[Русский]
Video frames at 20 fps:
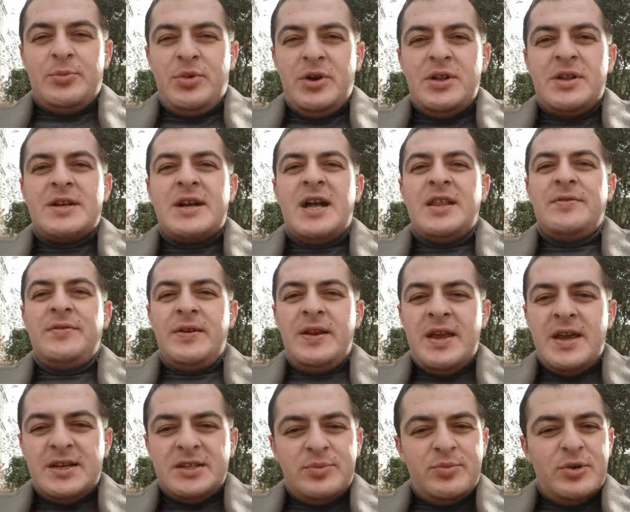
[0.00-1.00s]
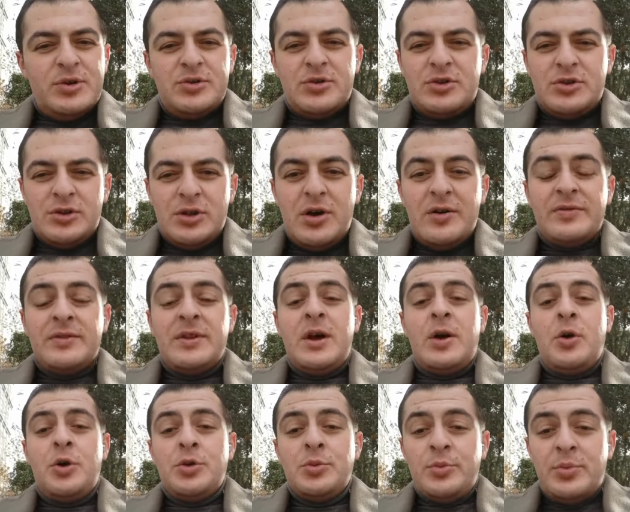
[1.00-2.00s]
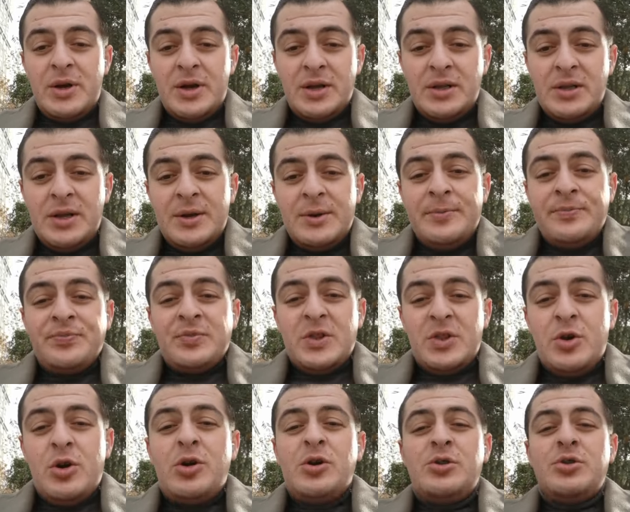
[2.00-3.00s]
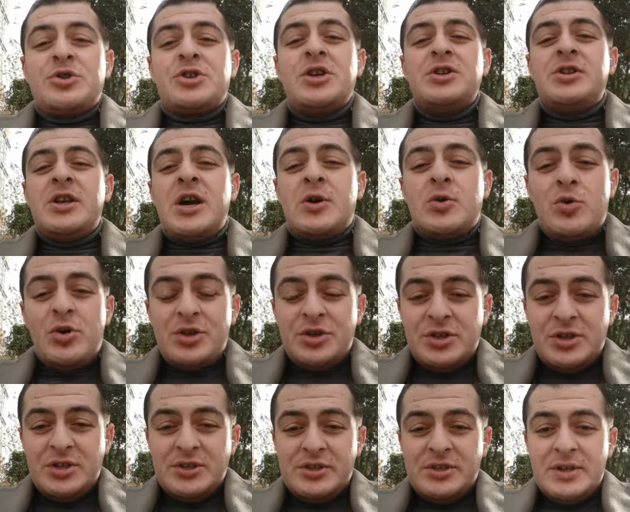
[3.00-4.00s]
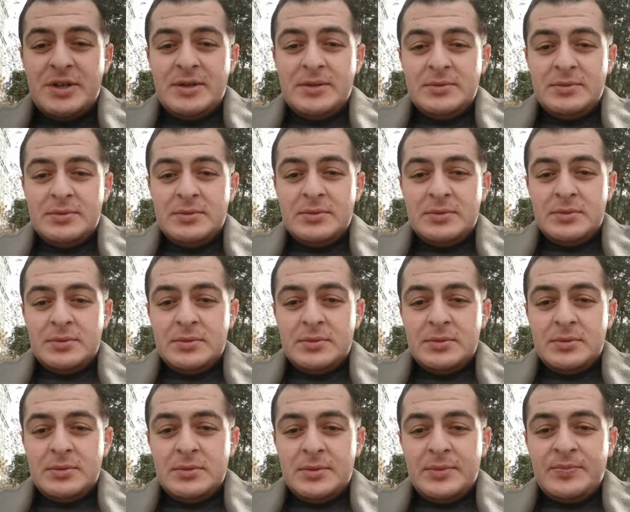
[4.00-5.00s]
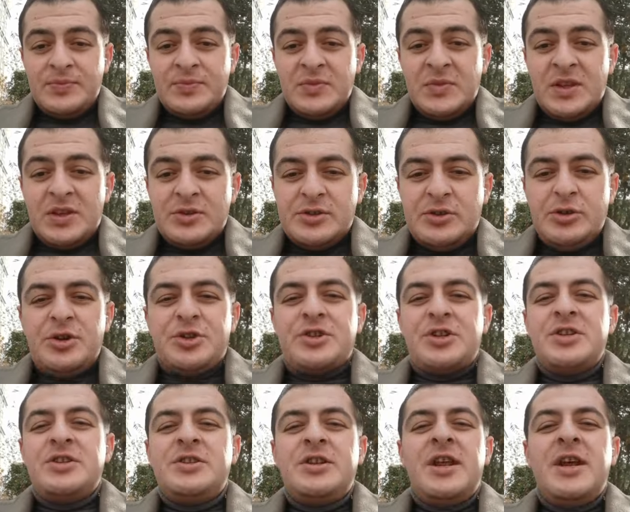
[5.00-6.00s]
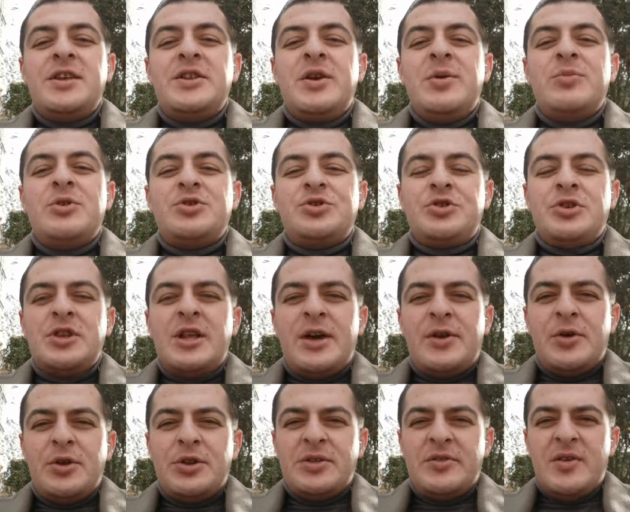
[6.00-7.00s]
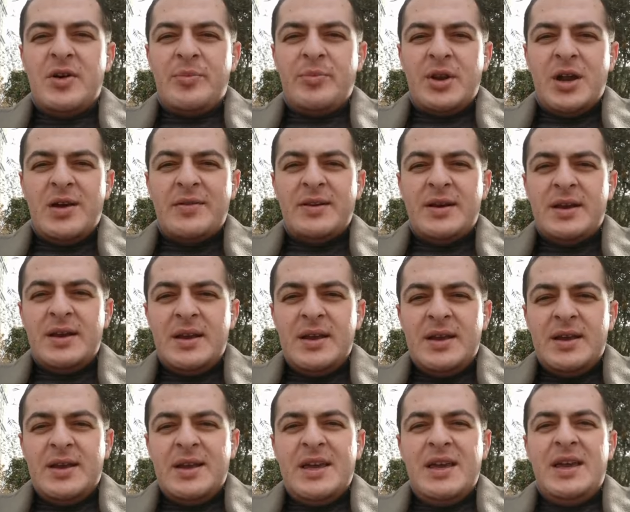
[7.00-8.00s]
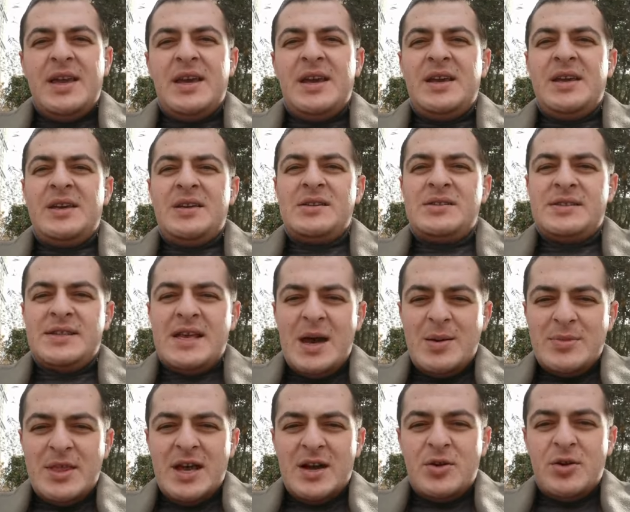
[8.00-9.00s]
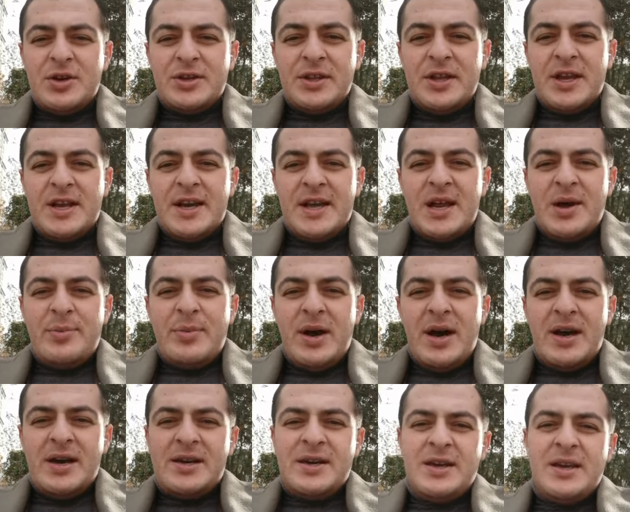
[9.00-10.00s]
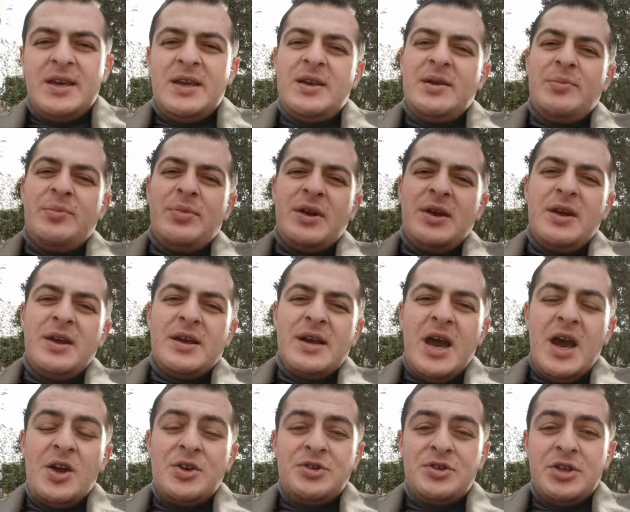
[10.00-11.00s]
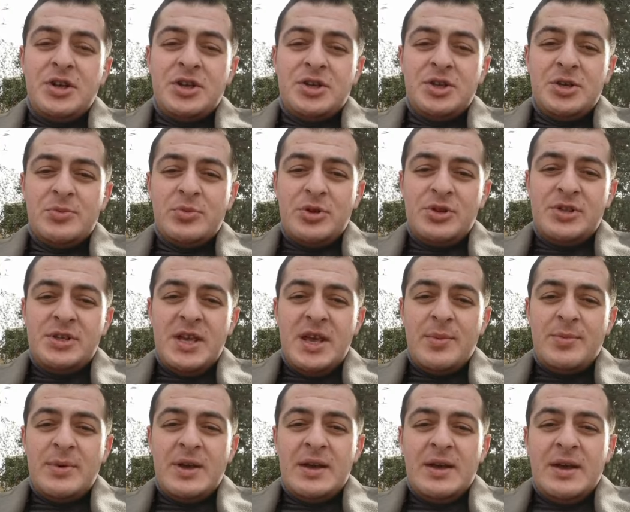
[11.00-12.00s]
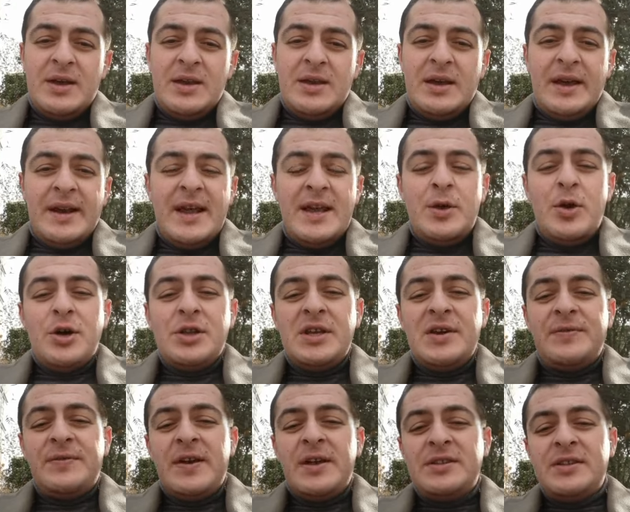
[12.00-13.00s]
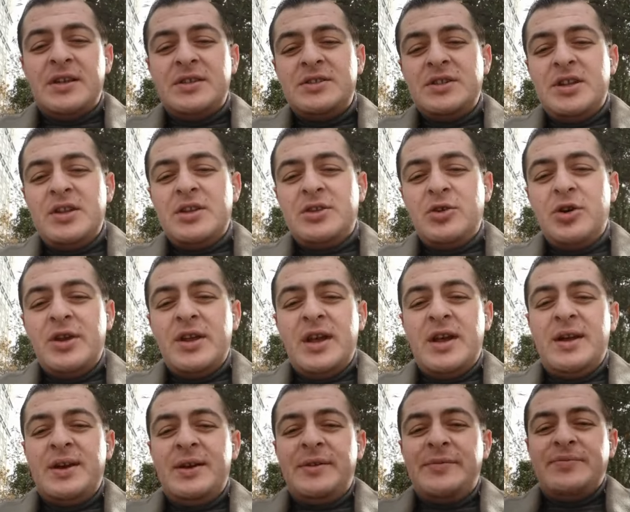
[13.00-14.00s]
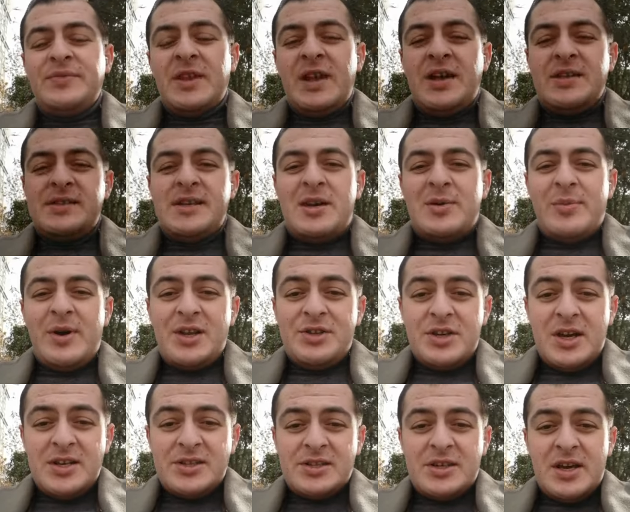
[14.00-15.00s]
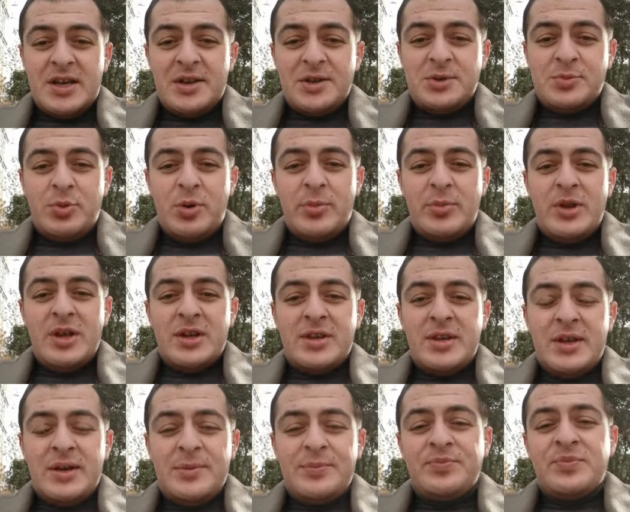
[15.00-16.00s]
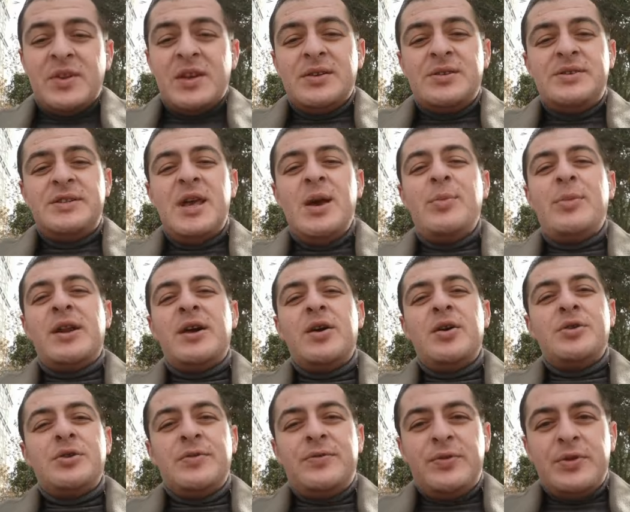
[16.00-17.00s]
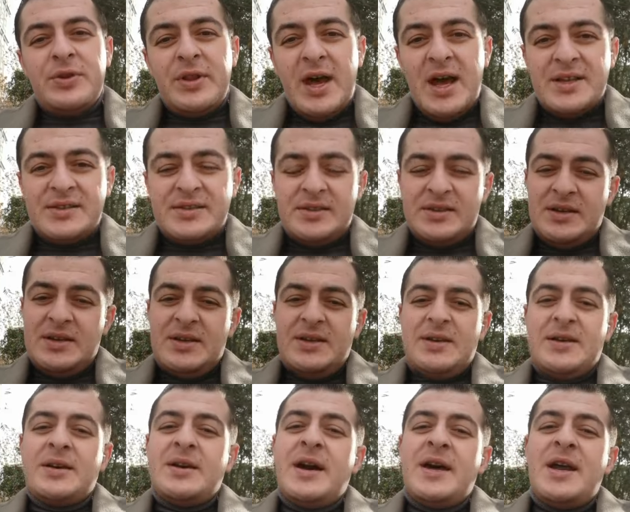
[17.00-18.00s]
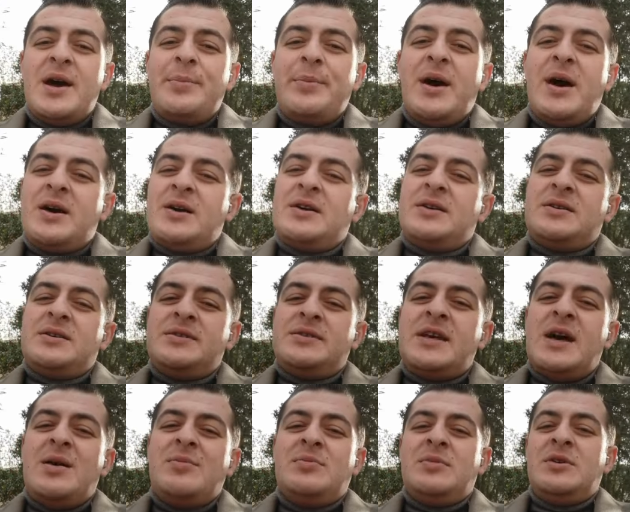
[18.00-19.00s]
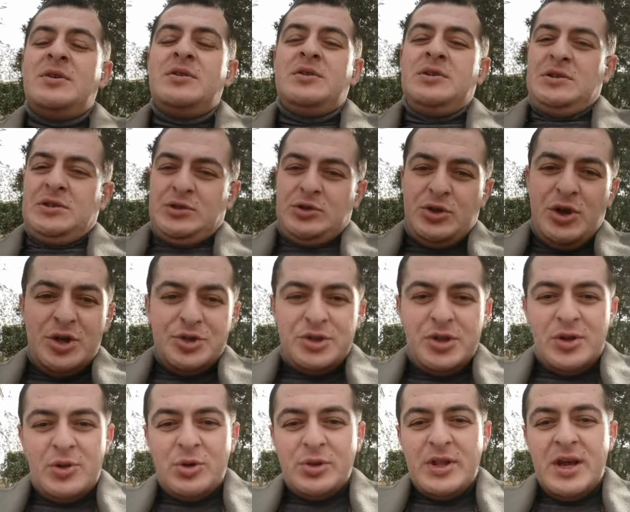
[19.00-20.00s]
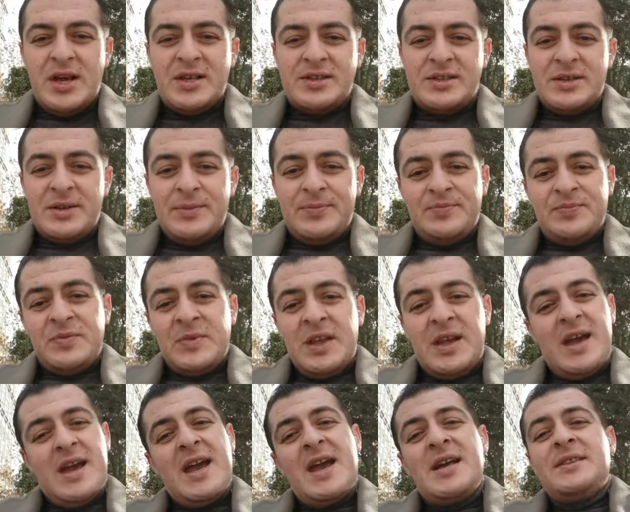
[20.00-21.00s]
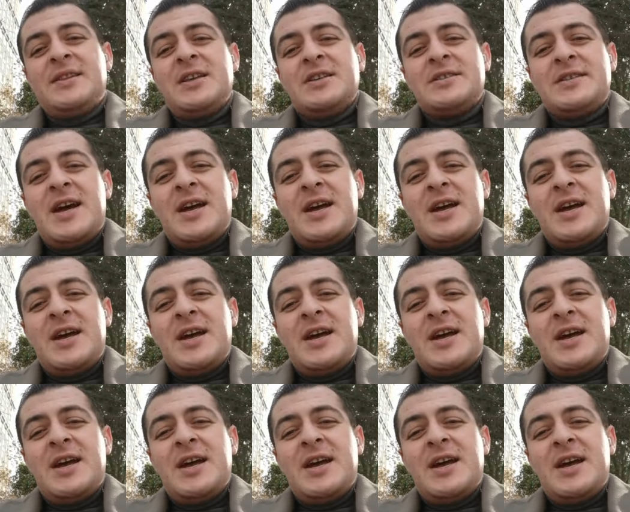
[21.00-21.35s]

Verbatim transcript: был конфликт, безусловно, он был, но он уже закончился с точки зрения международного права. И сам Нагорный Карабах и прилегающие к нему семь районов – это территория Азербайджанской республики, Семь районов у нас – Карабах сам тоже у нас. Это